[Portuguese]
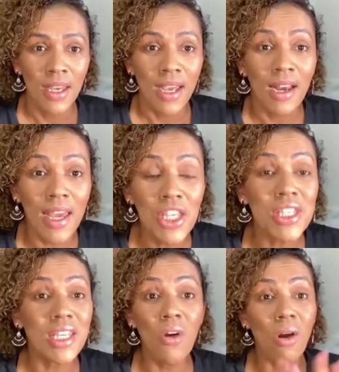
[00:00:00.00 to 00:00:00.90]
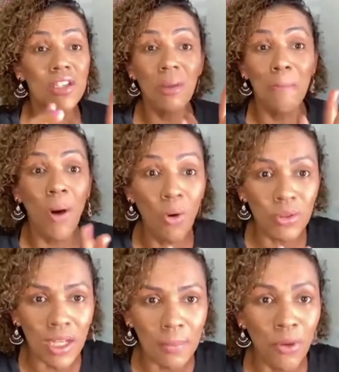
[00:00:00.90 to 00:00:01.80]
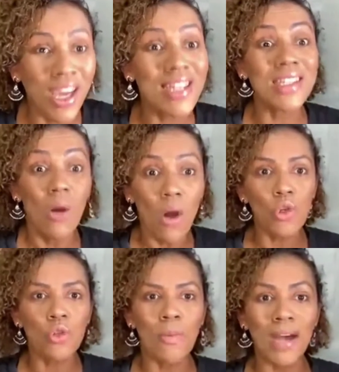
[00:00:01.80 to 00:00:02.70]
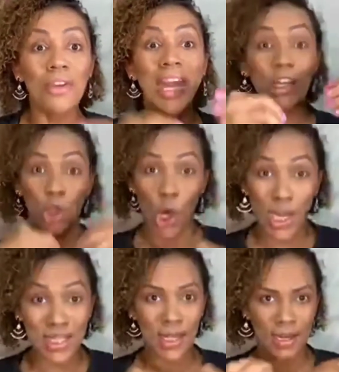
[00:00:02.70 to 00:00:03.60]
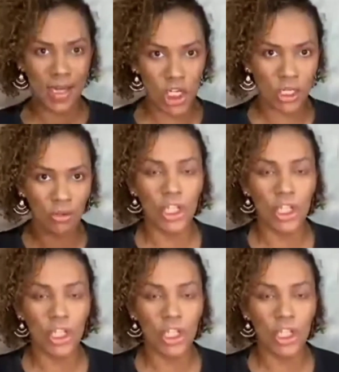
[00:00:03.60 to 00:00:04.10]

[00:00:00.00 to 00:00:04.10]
Clientes que não gostam de ponta, porque eles estão acostumados que a tosa da Lígia não